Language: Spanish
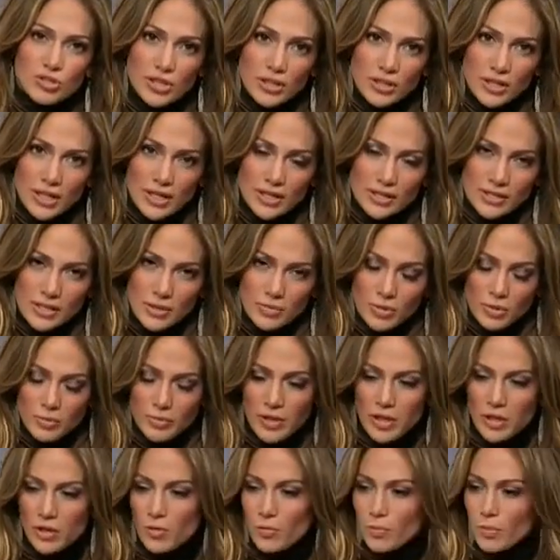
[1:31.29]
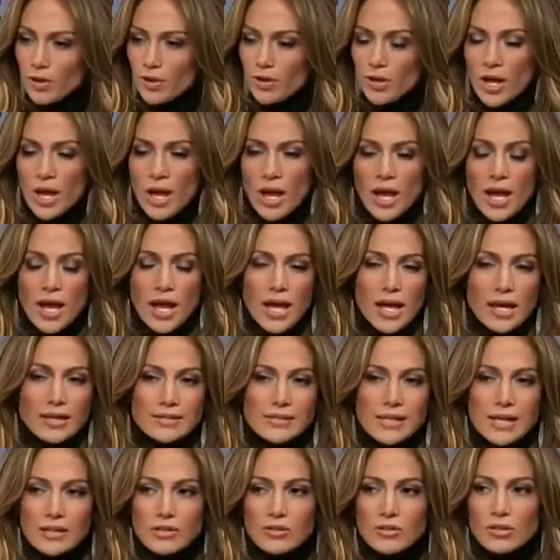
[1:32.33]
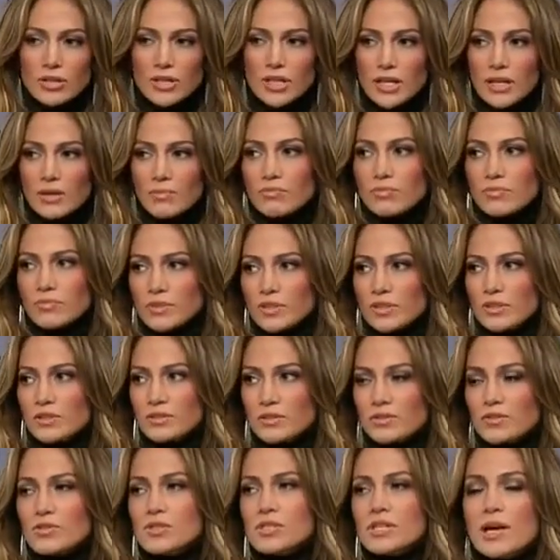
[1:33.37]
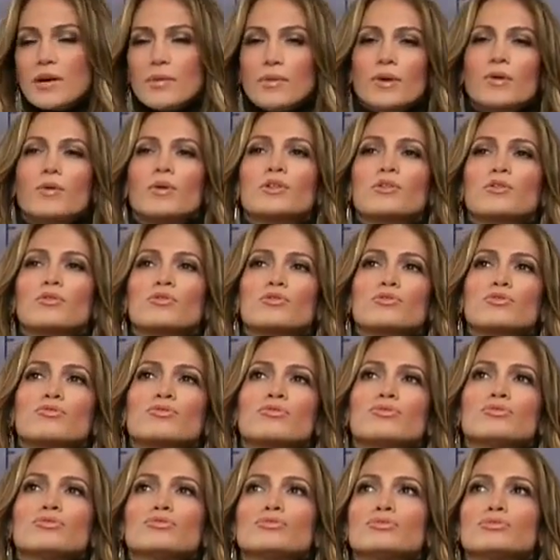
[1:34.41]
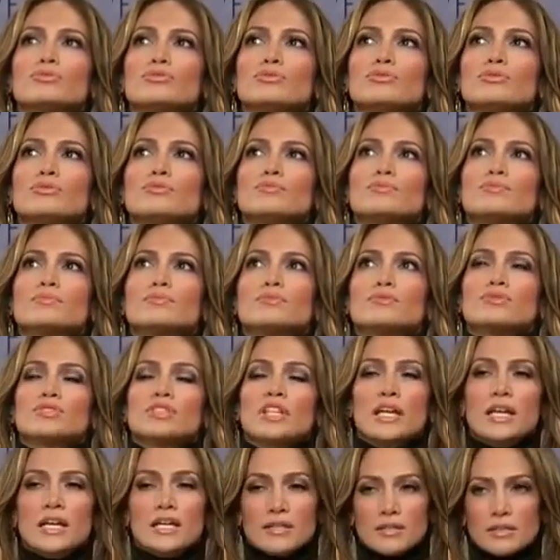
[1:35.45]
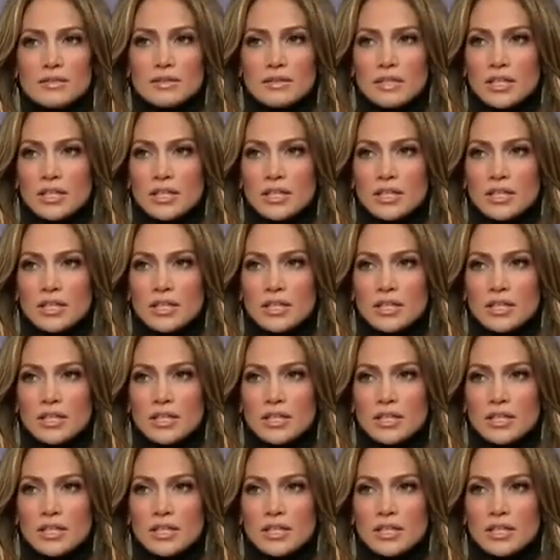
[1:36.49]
muchas gracias primero, pero es algo que tú sabes, cuando tú, tú, tienes